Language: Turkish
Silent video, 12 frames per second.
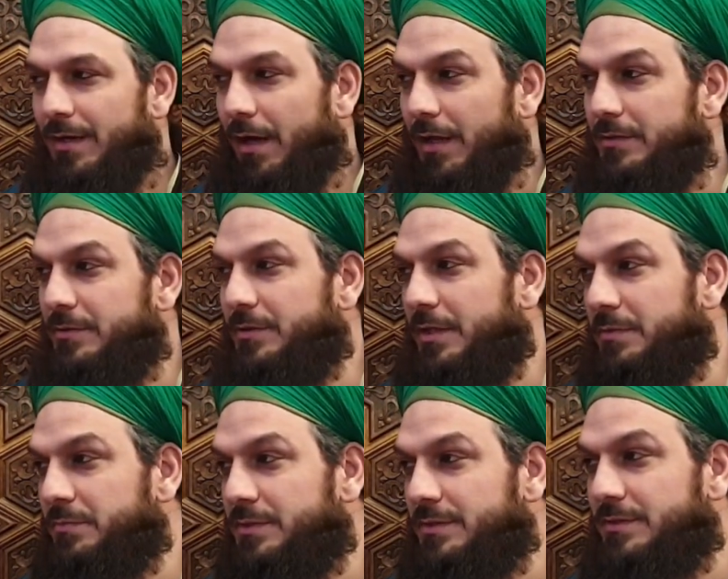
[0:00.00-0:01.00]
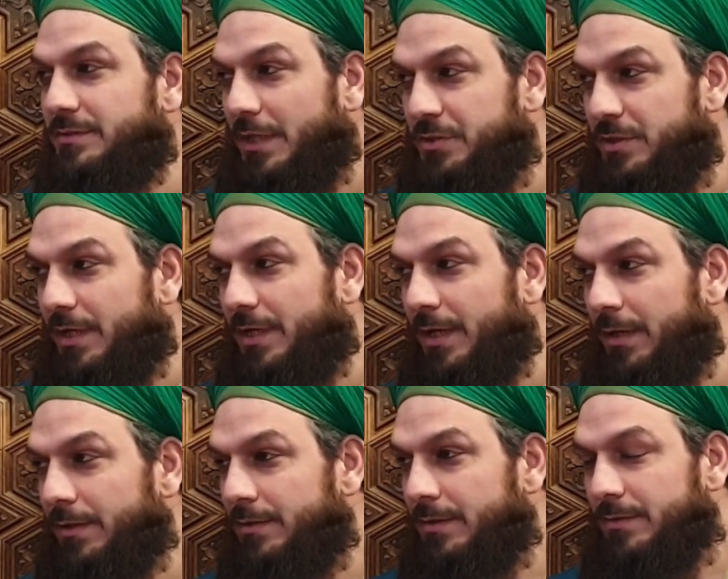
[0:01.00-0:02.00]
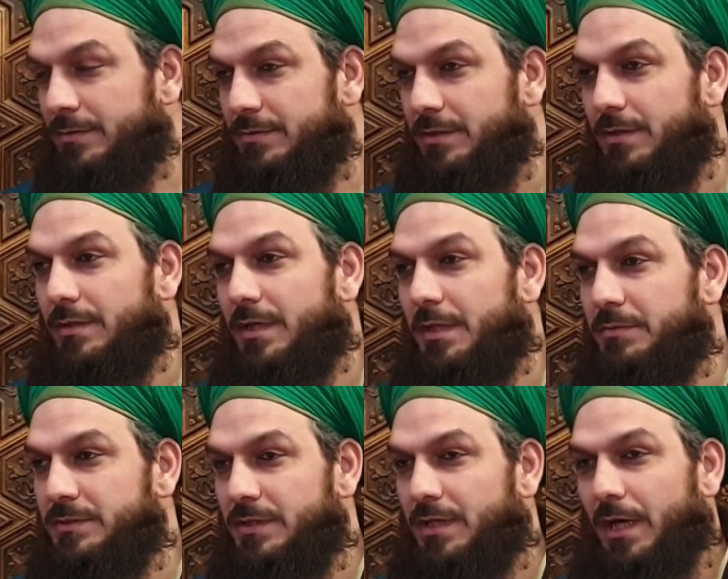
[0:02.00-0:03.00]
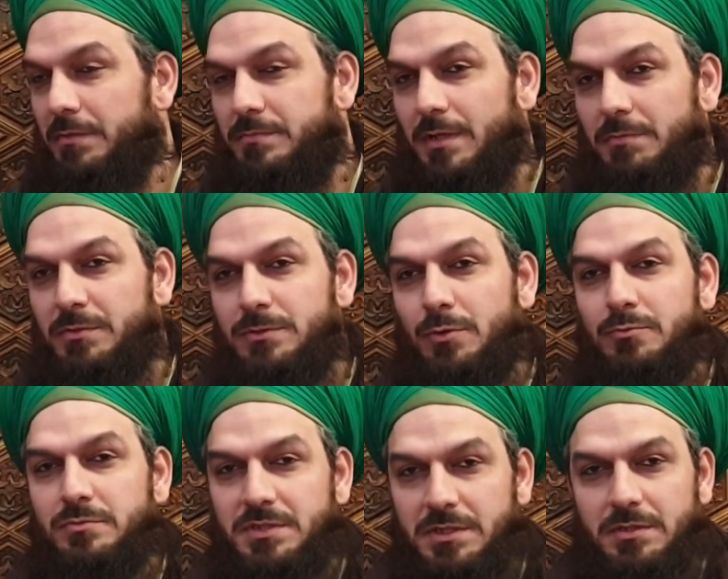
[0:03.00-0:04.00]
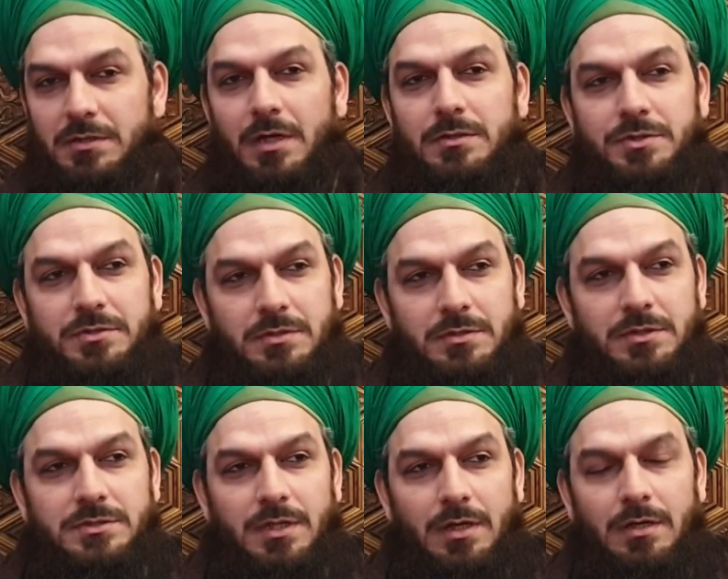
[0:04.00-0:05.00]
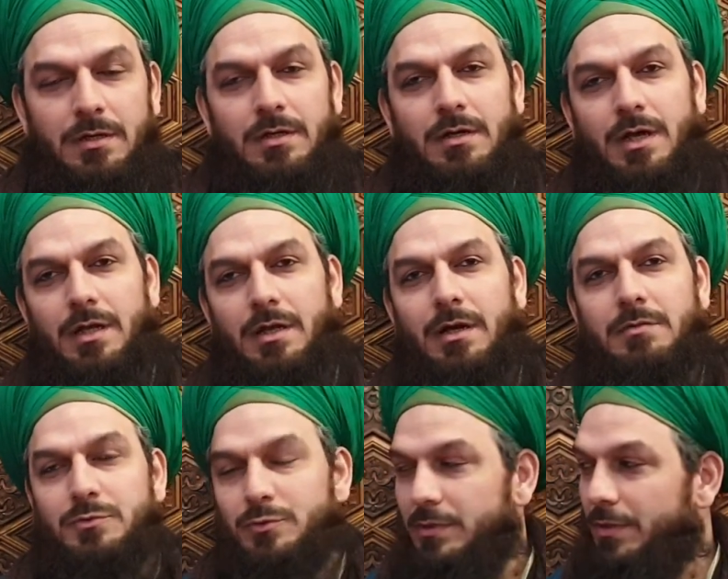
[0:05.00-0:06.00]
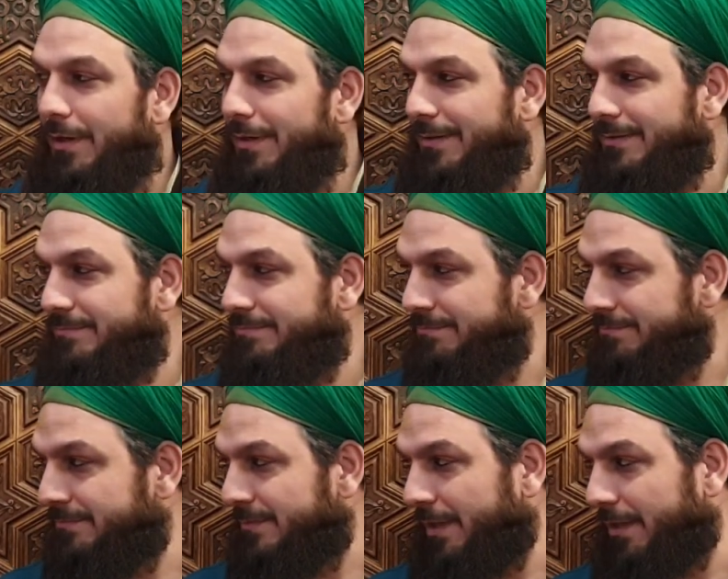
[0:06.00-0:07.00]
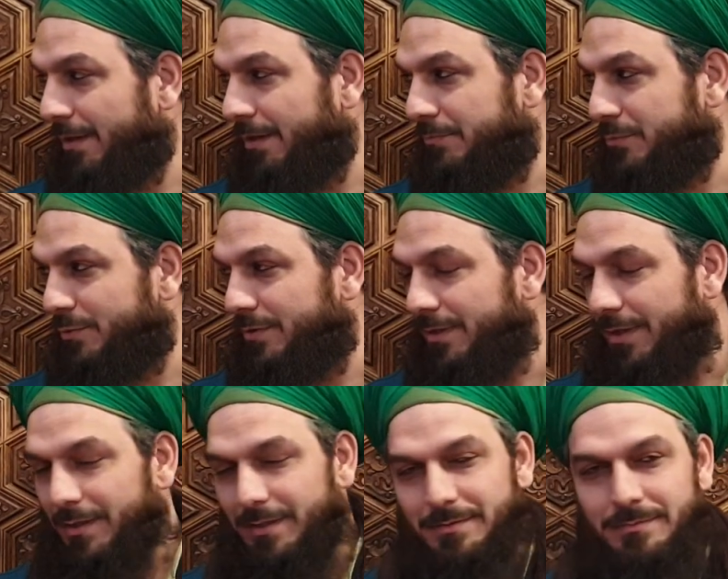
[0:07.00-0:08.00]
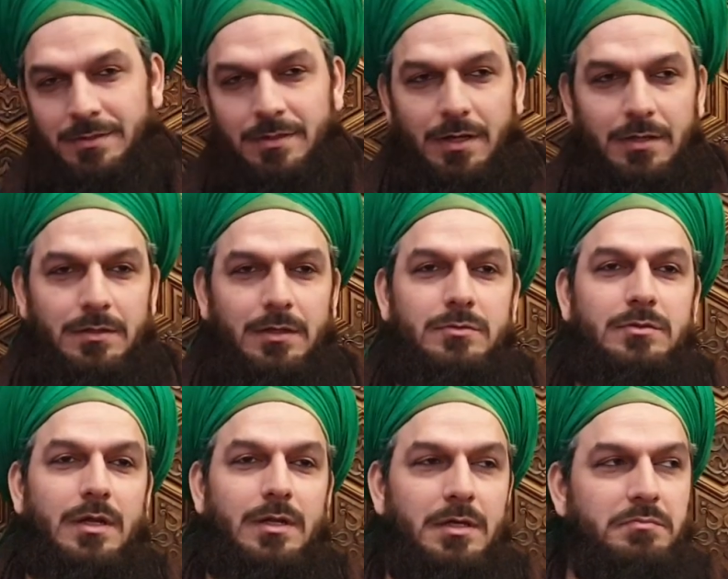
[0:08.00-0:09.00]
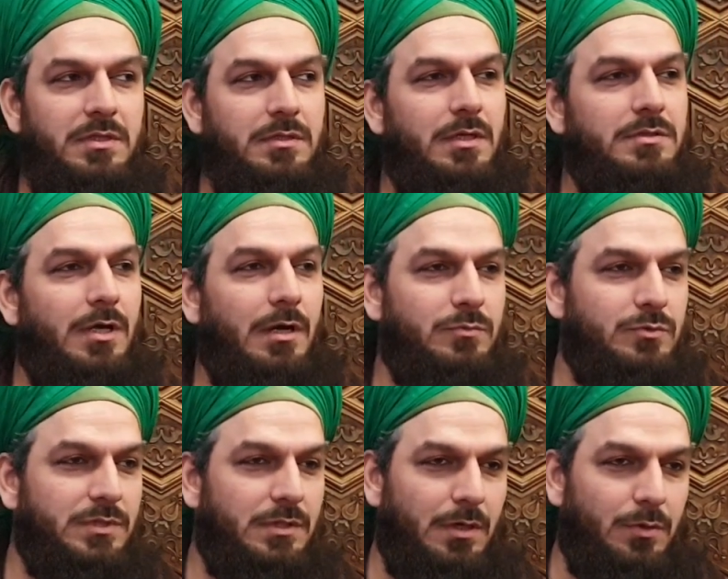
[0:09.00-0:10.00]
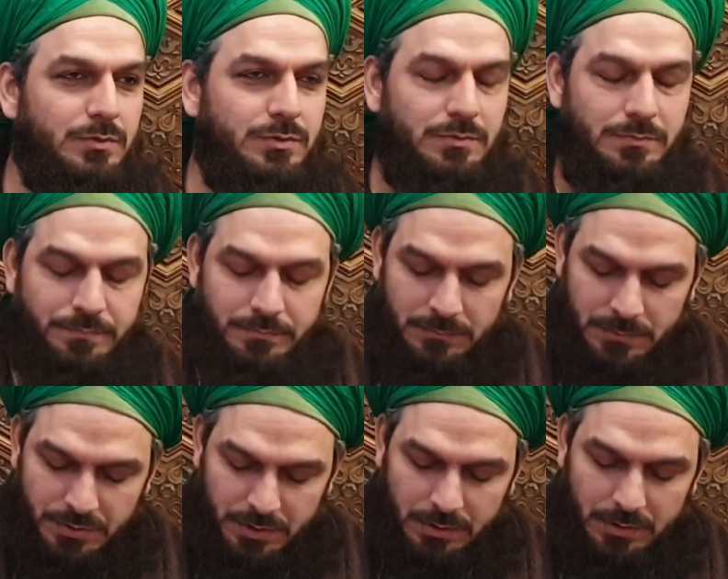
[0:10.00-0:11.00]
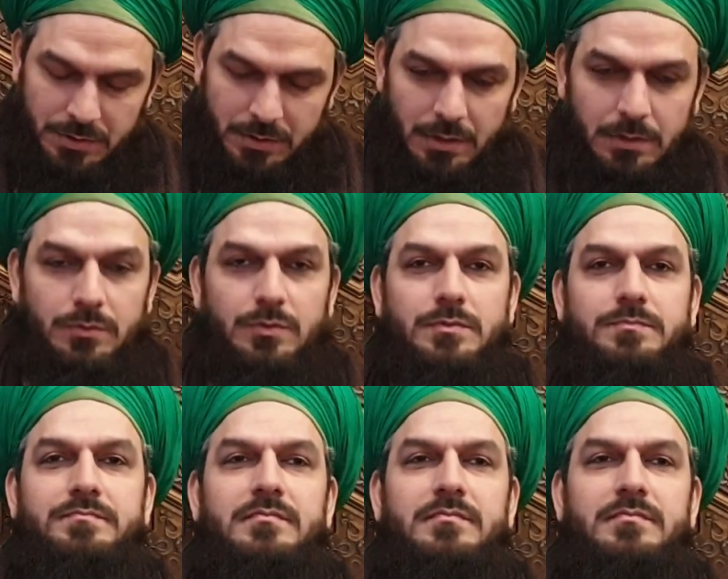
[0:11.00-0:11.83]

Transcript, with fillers: alınlarımızı secdeye, dillerimizi, kalplerimizi onun zikrine alıştırdıysa elhamdülillah. Elhamdülillah. Allahu Teala'ya binlerce hamdü sena olsun. Celle Celaluhu.